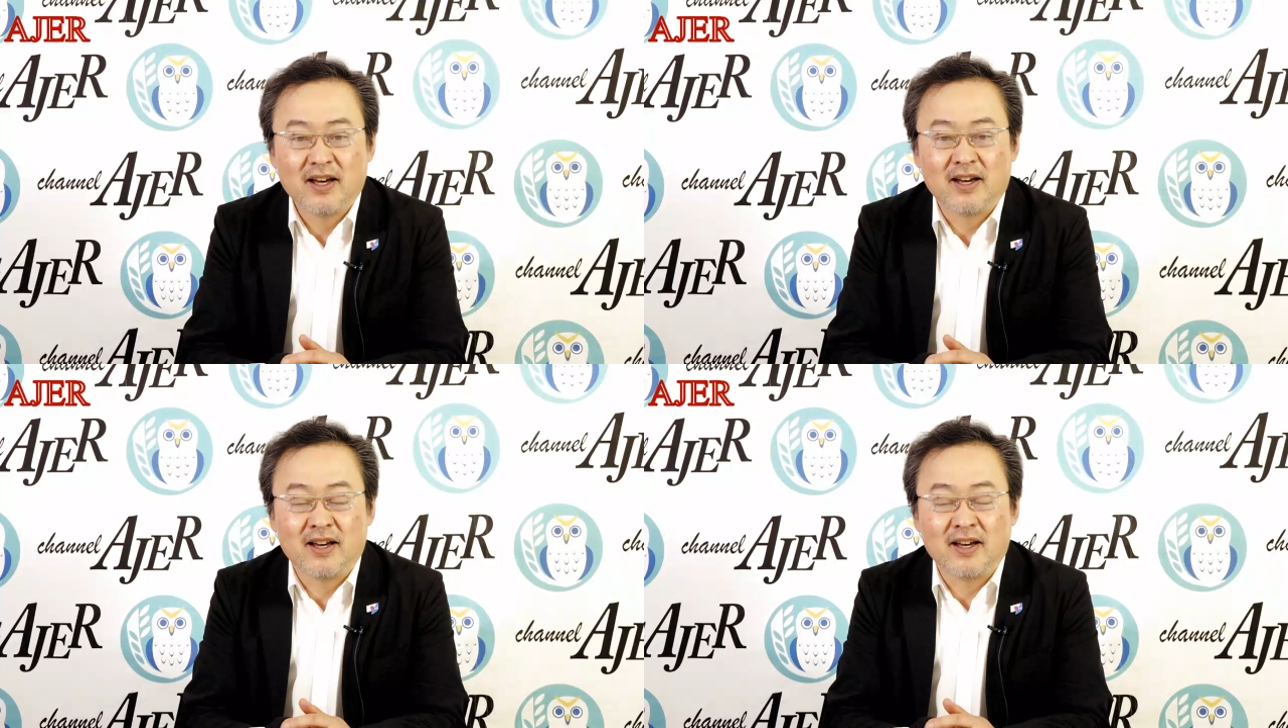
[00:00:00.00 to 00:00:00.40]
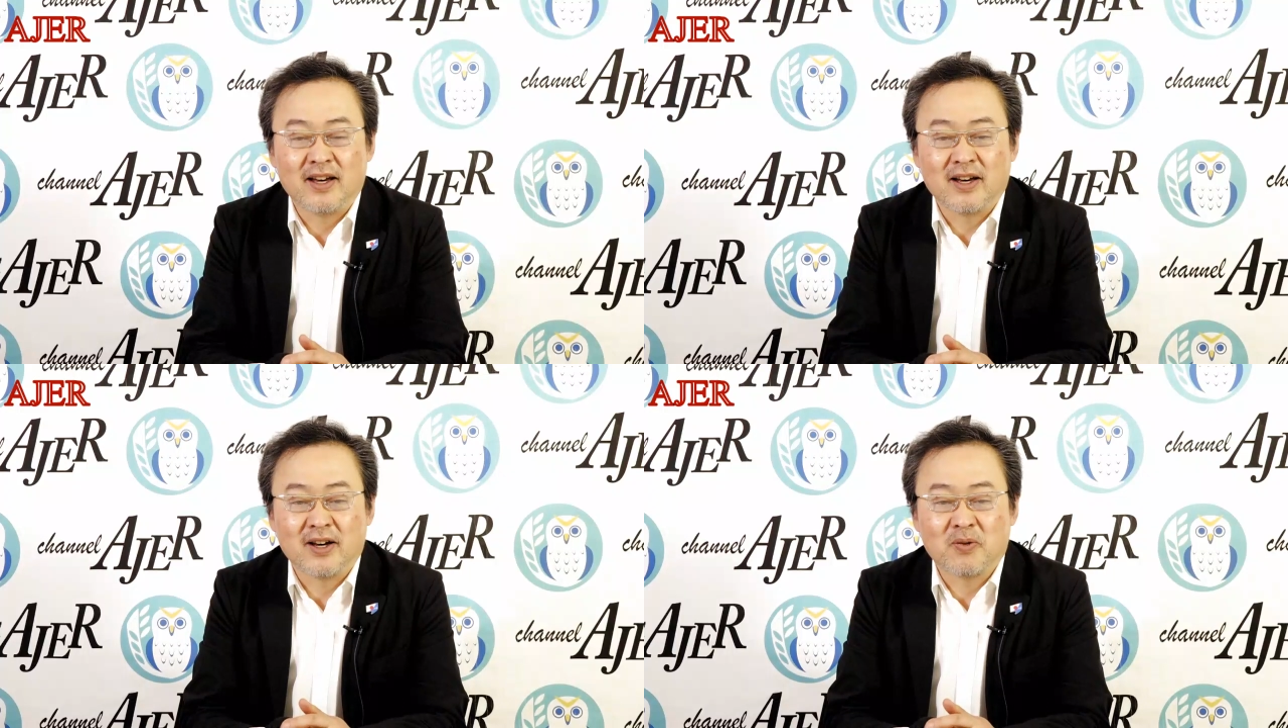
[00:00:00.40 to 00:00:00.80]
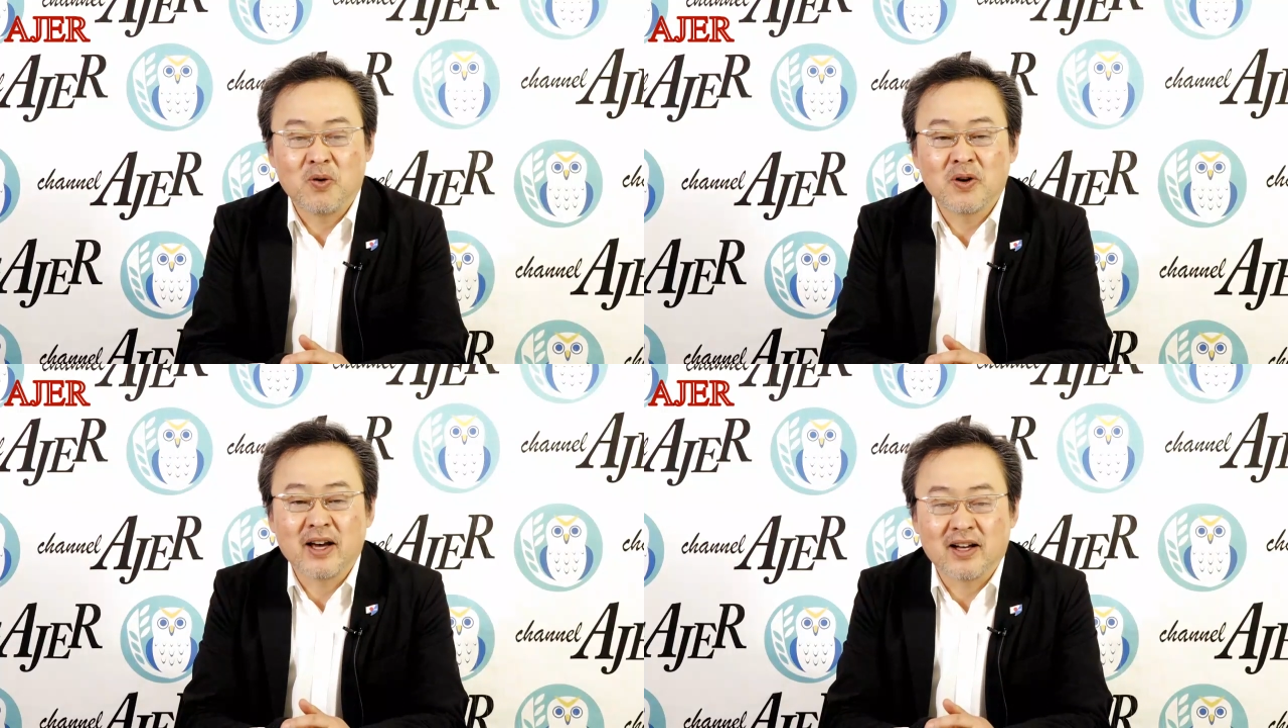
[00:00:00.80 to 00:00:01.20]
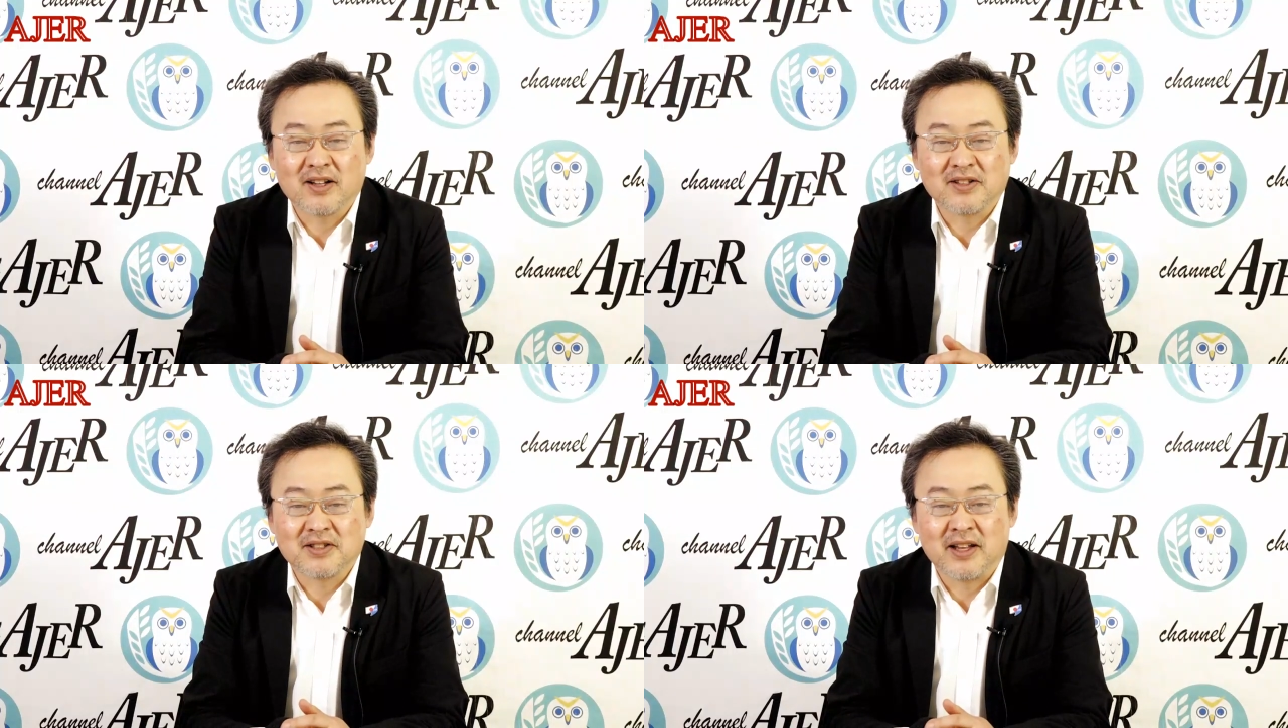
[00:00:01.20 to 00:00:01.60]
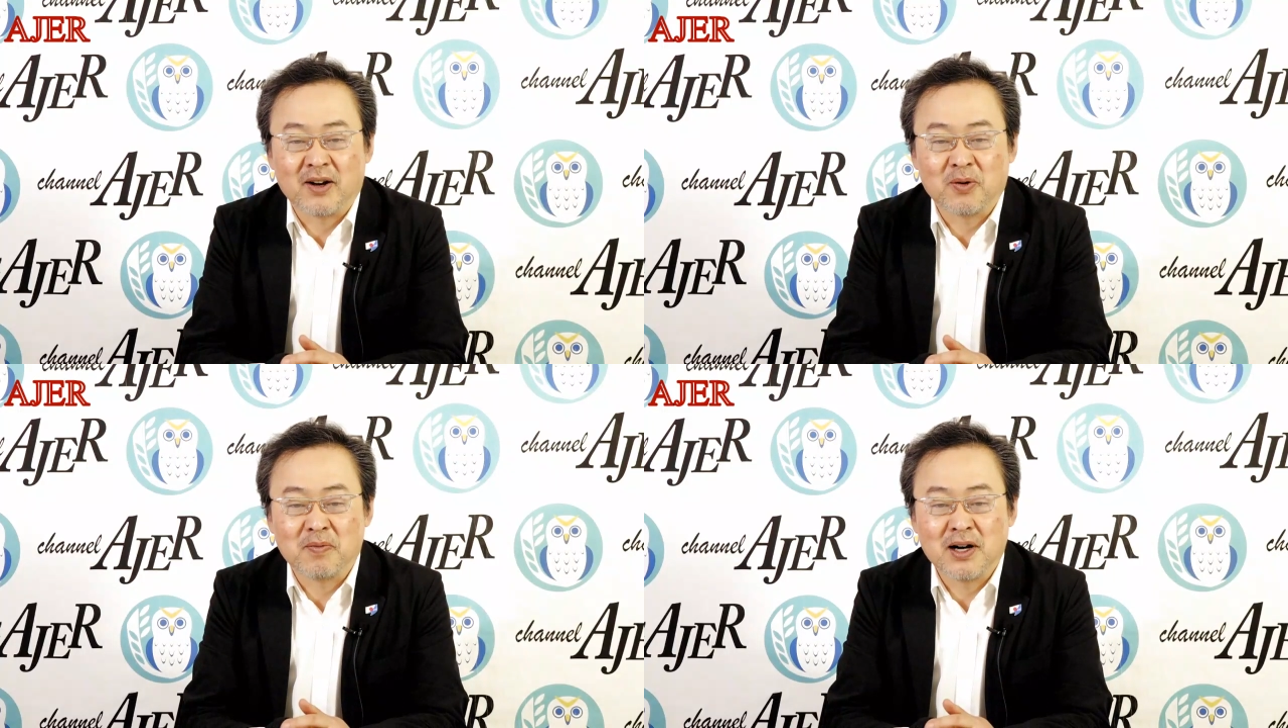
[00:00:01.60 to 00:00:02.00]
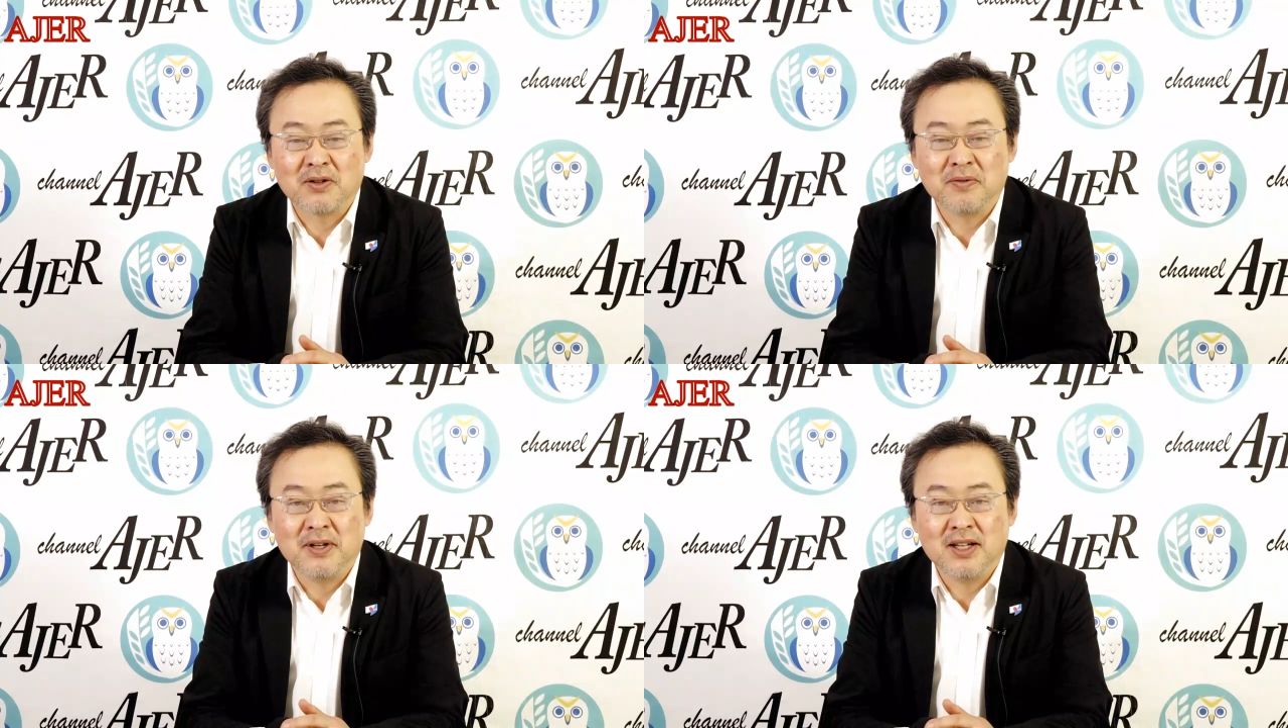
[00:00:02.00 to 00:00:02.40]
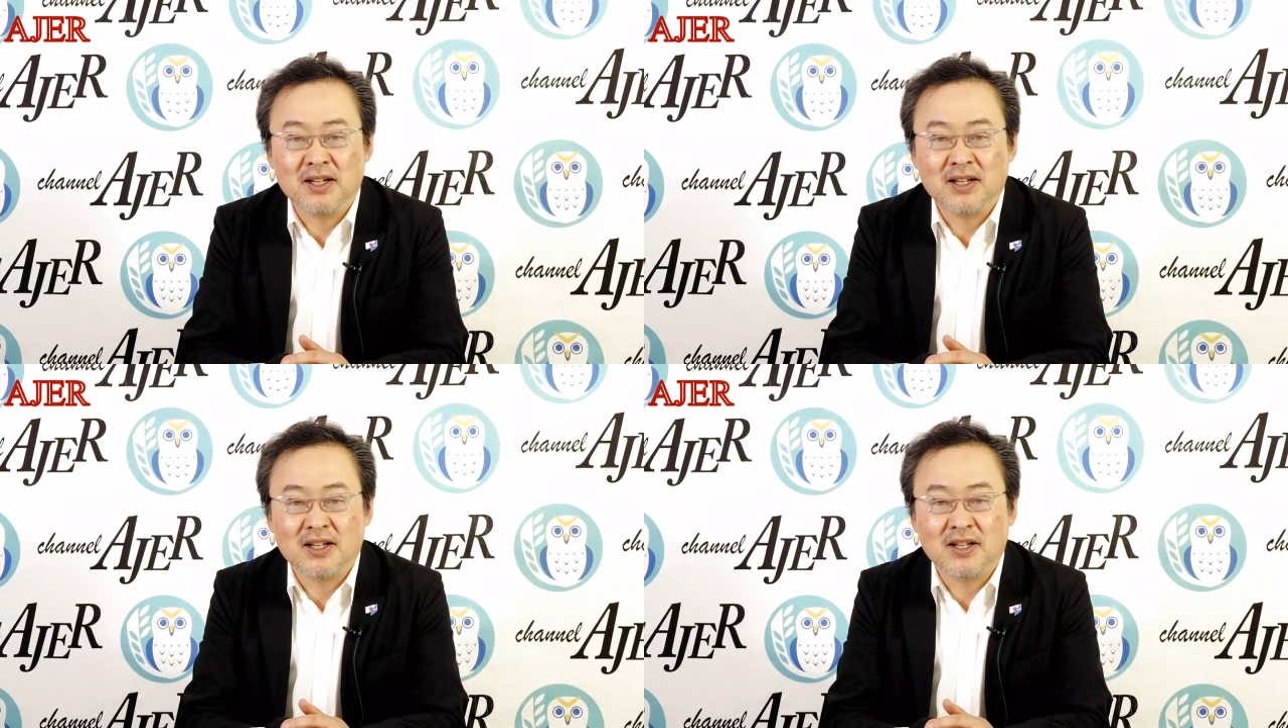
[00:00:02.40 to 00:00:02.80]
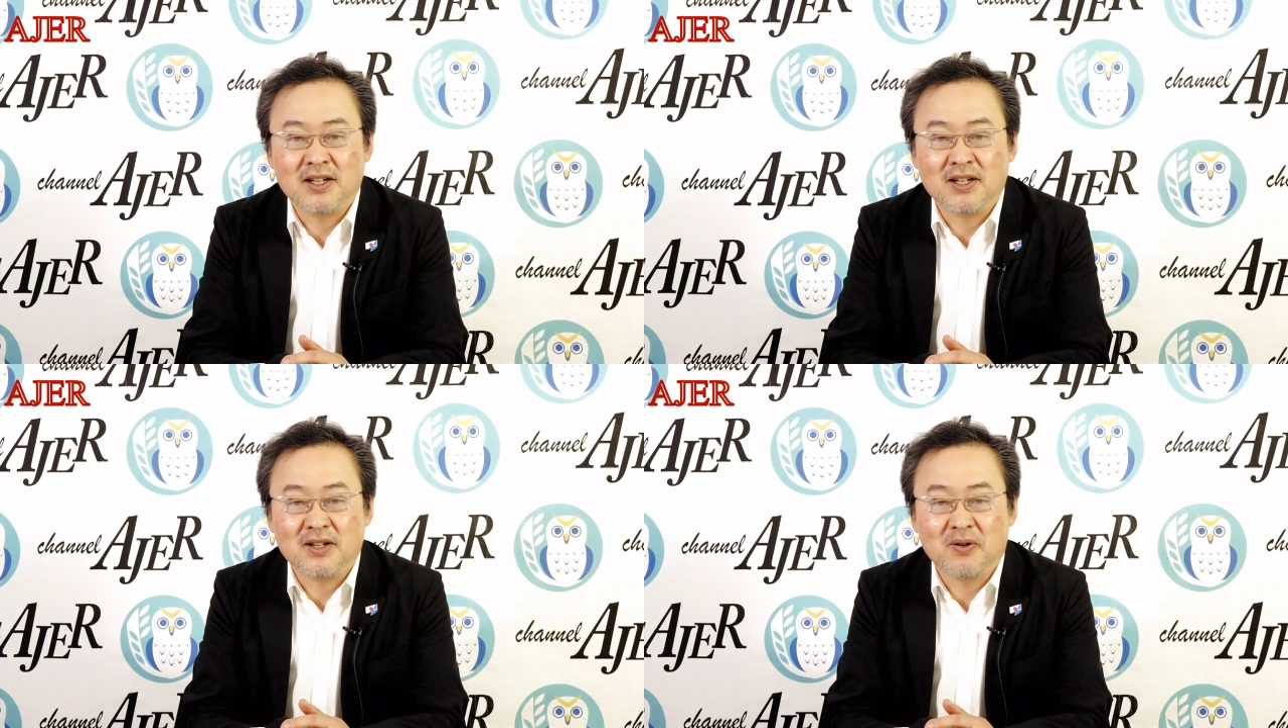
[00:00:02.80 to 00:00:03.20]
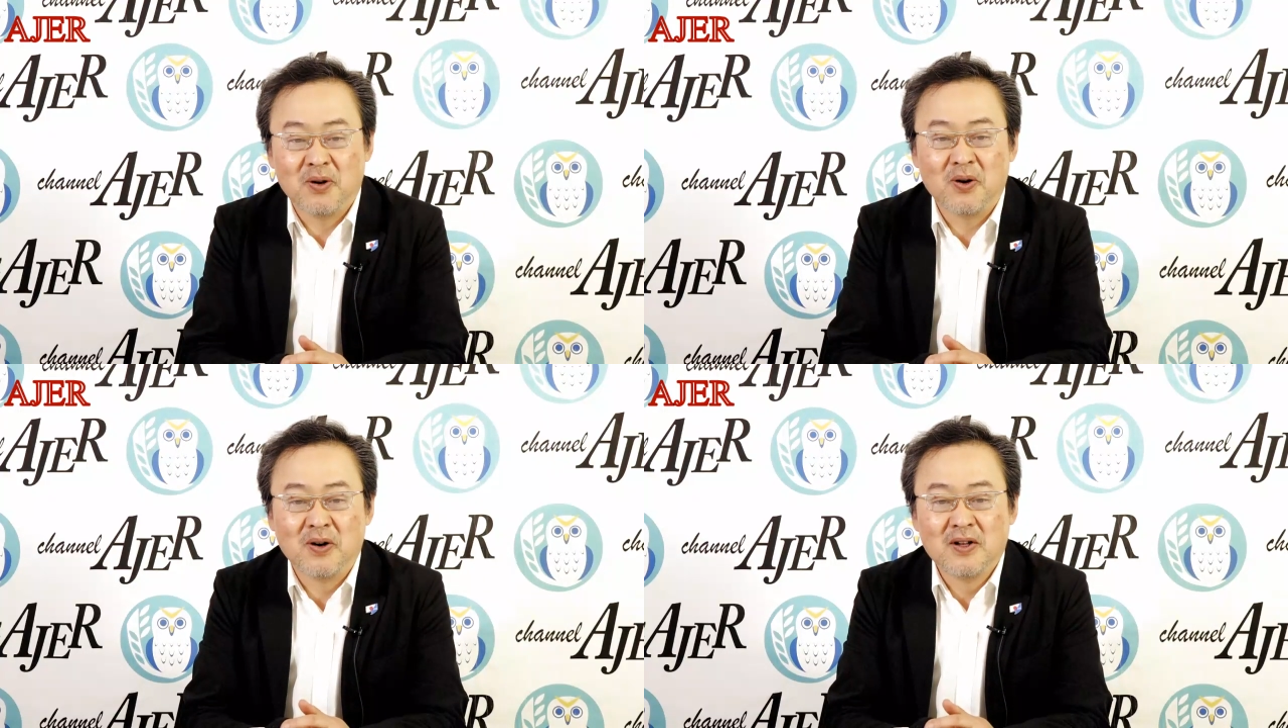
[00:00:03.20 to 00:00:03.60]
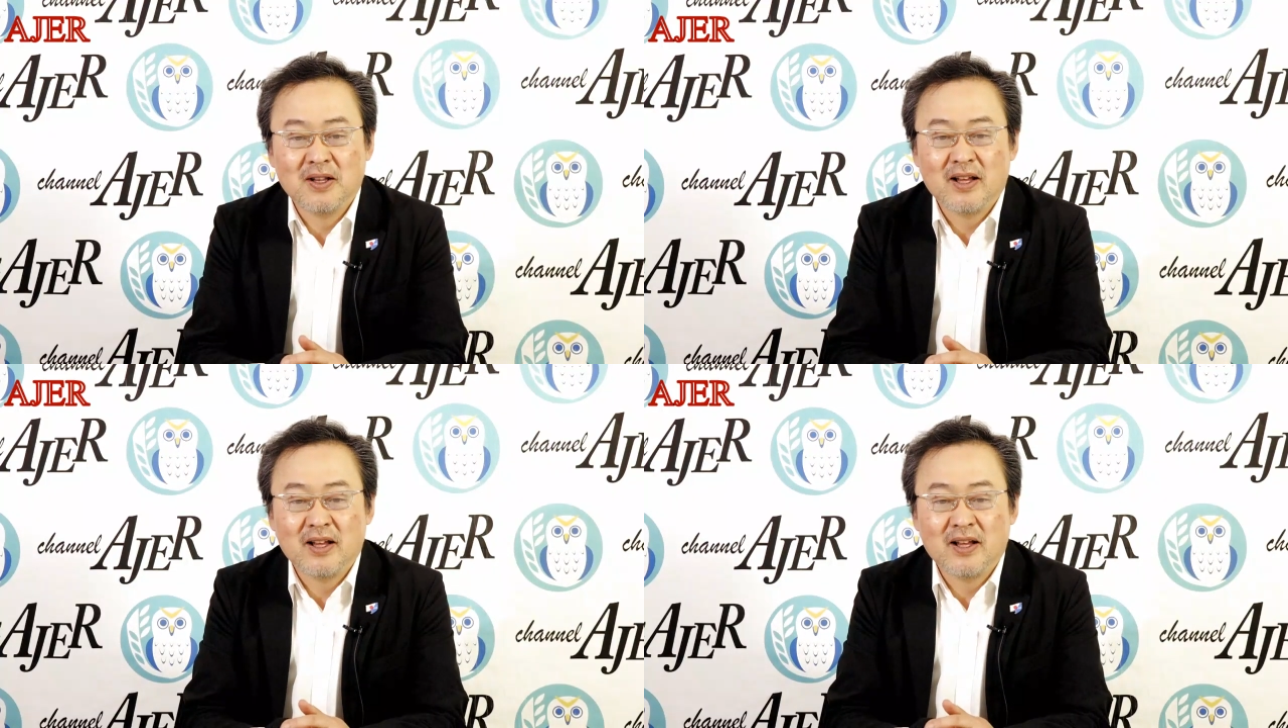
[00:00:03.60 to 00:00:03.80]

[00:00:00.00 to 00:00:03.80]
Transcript: えー、今回からですねこの番組を、